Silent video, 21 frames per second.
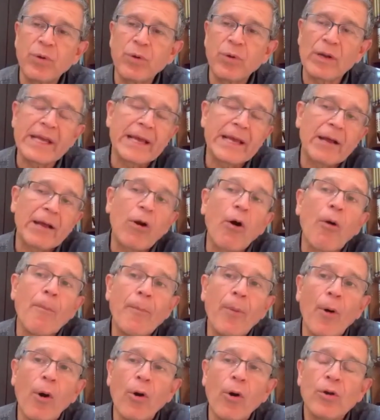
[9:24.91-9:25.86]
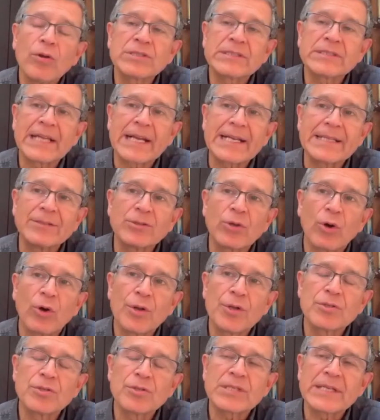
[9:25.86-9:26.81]
porque copó los
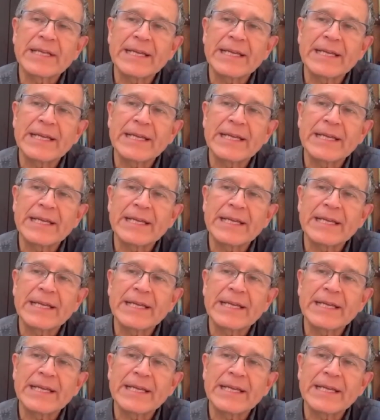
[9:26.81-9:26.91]
territorios